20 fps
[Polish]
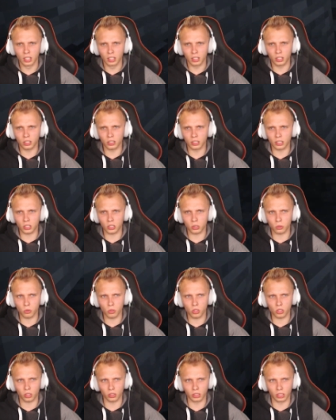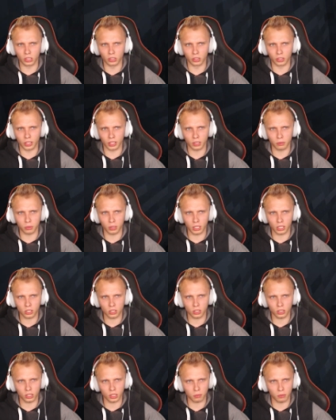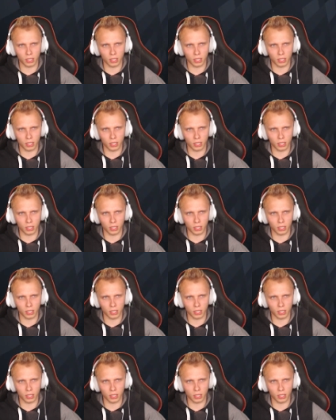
i o naszą żonę, no nie? Bo raczej ich